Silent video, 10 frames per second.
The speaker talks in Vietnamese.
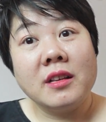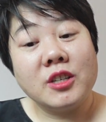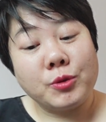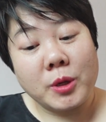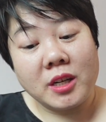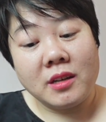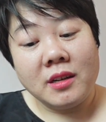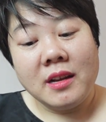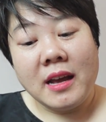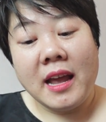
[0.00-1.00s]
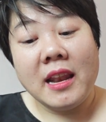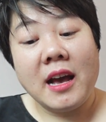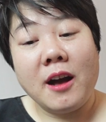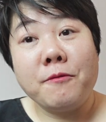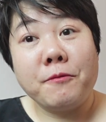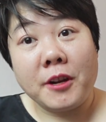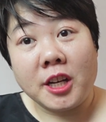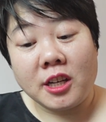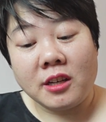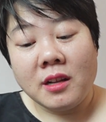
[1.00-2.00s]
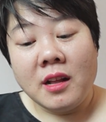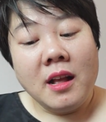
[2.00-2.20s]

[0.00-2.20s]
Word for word: cr hay là fl